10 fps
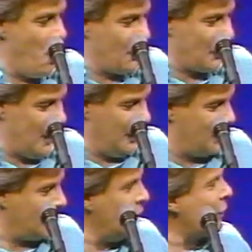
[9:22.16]
paquet de 1,
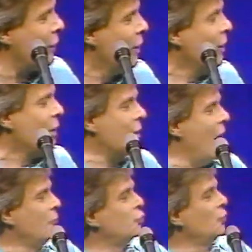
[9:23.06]
5, 10.
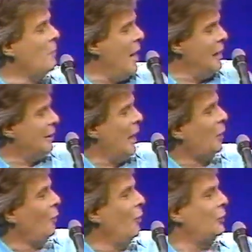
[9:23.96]
Lame
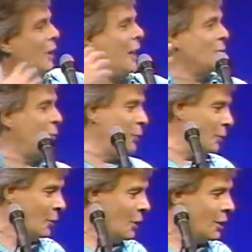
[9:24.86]
jumelle, trac 1,
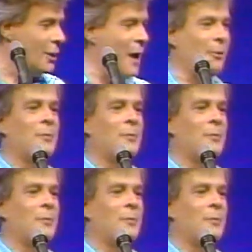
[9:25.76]
trac 2.